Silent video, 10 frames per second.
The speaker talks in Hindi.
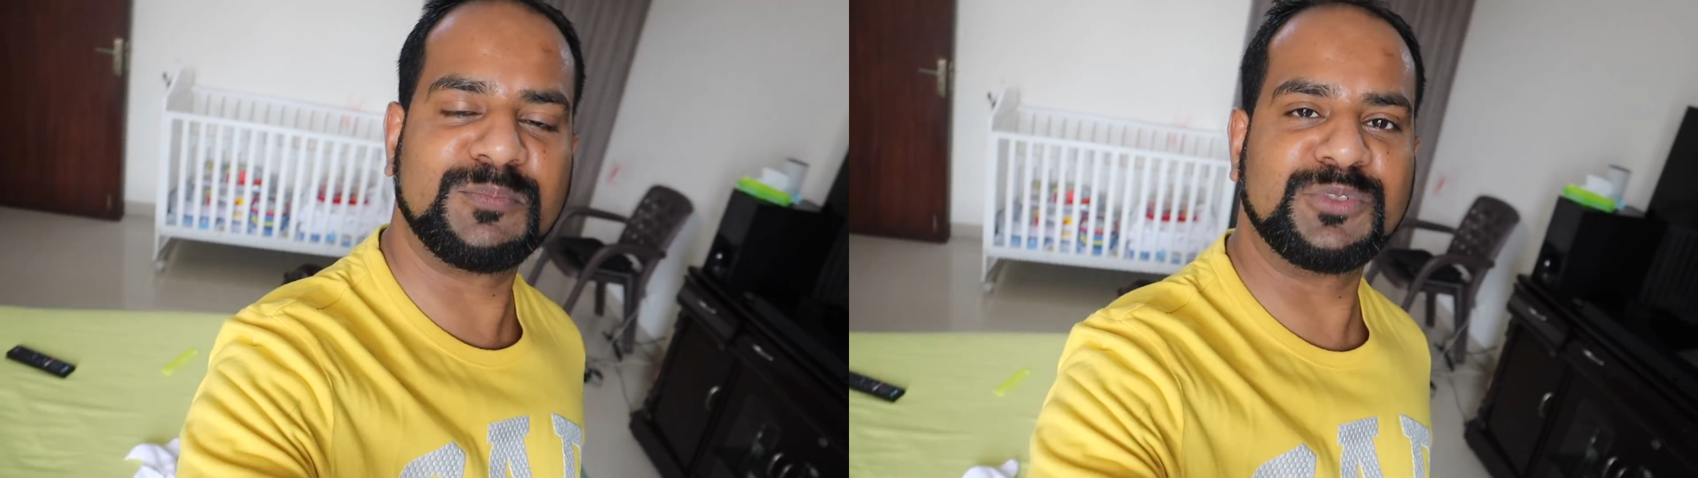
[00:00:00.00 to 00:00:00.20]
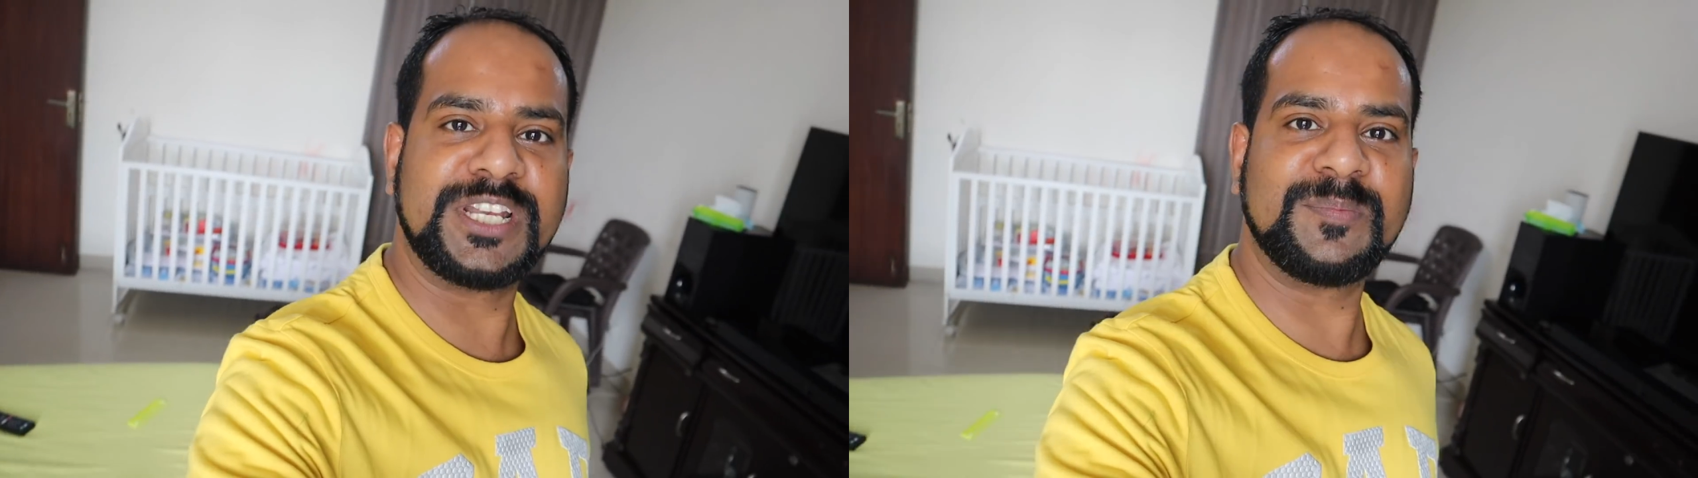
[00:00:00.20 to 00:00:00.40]

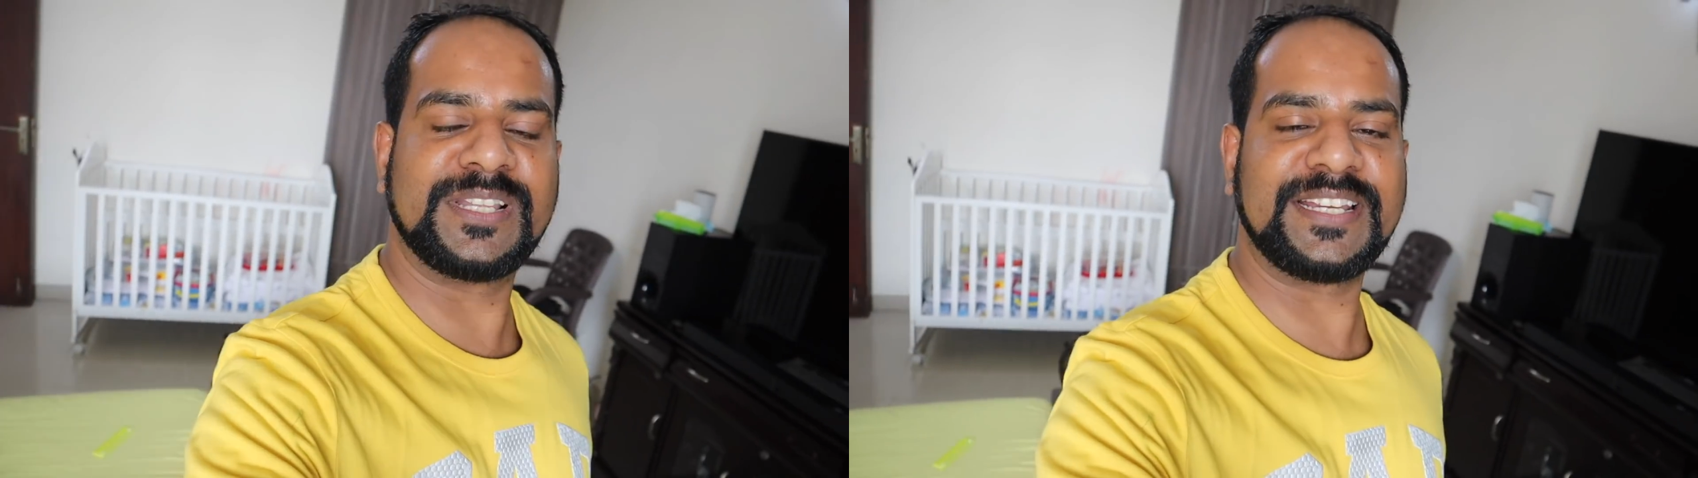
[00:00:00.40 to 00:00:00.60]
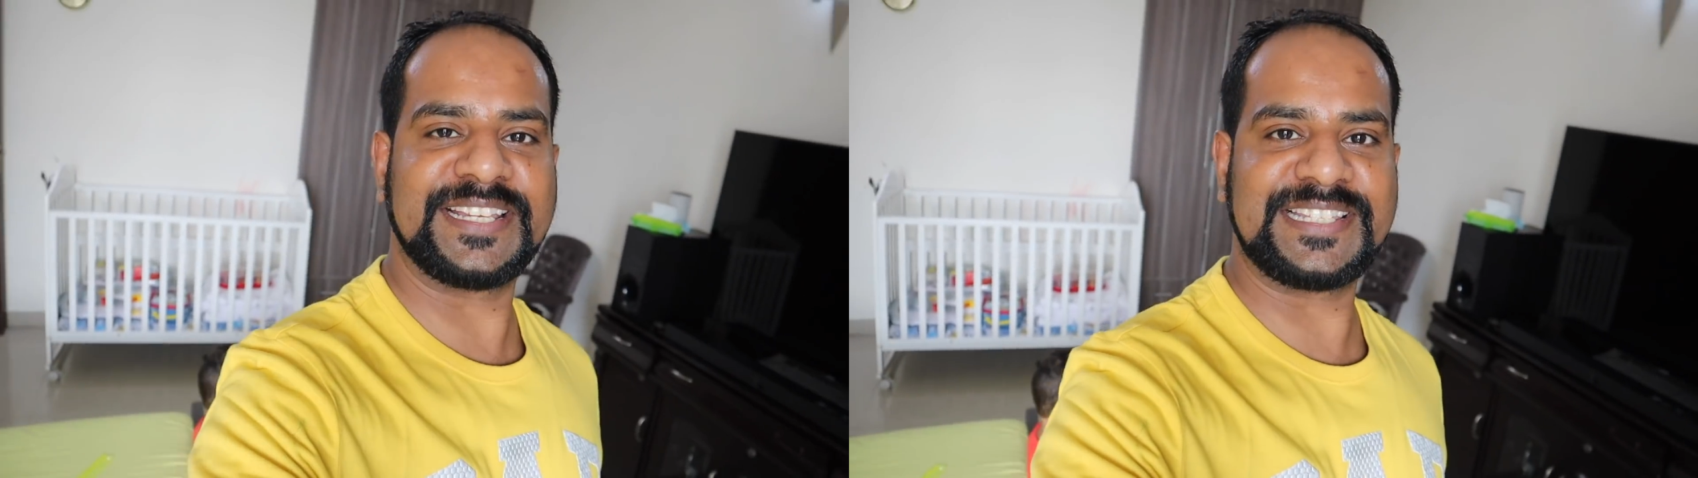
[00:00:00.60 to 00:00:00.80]
साथ मुझे नहीं
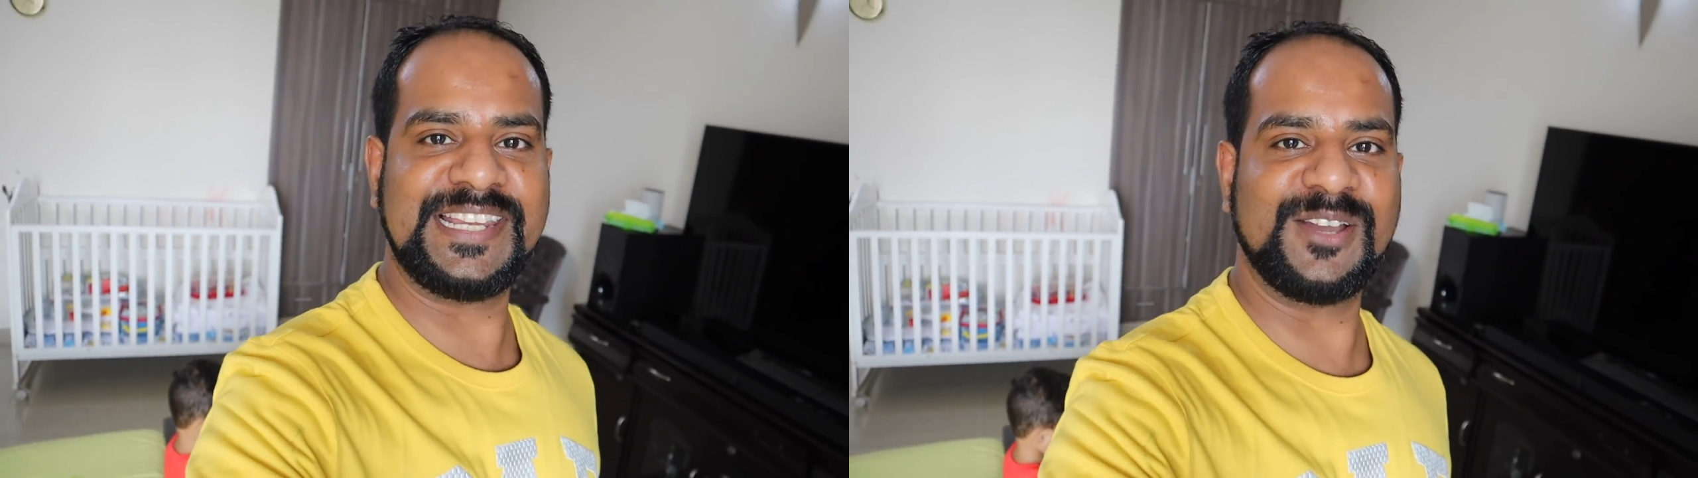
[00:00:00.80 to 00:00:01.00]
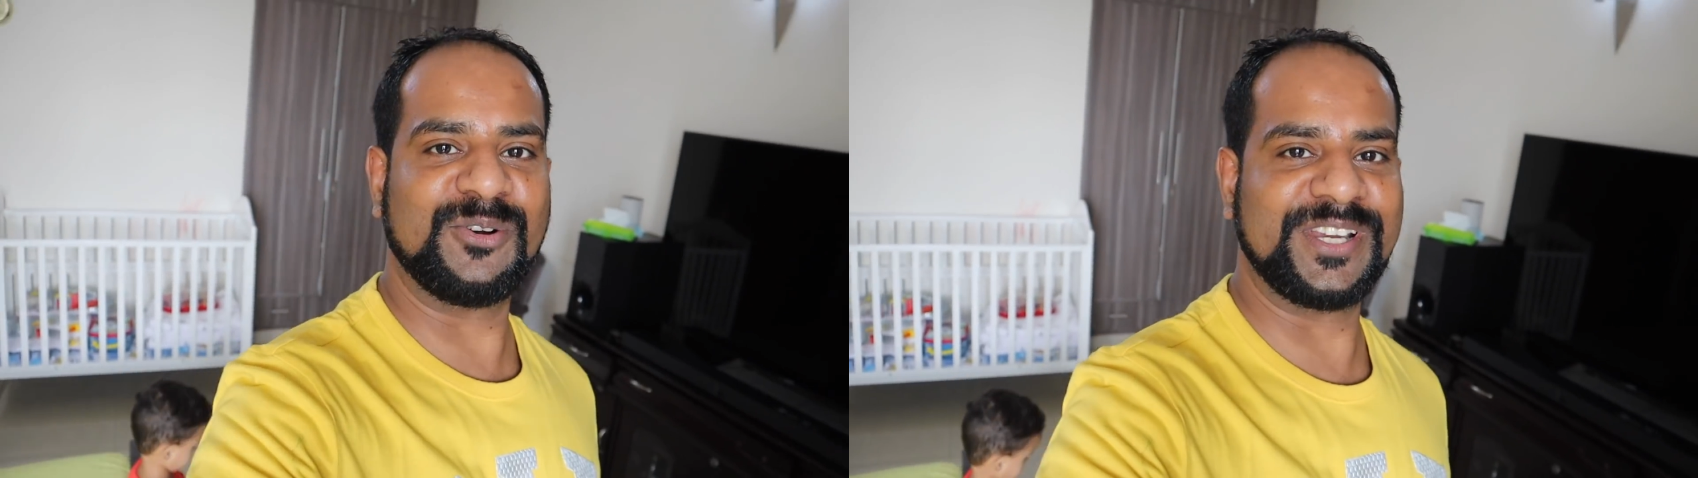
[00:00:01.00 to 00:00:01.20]
पता किस
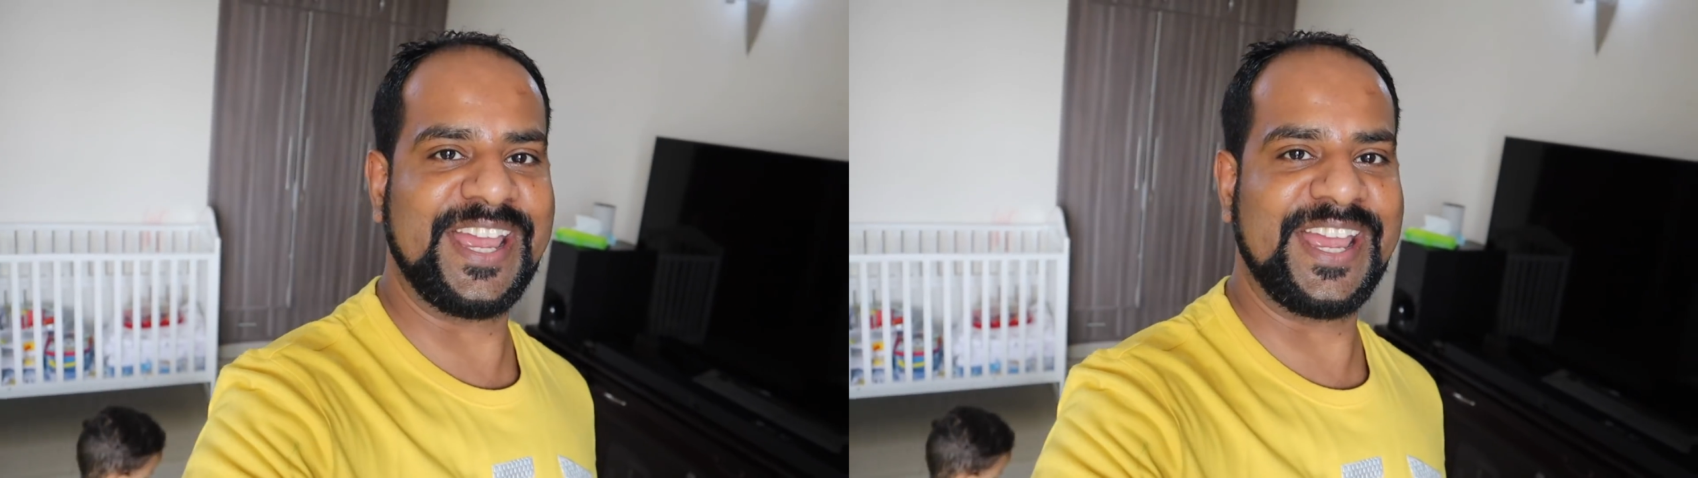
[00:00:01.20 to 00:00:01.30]
लिए हो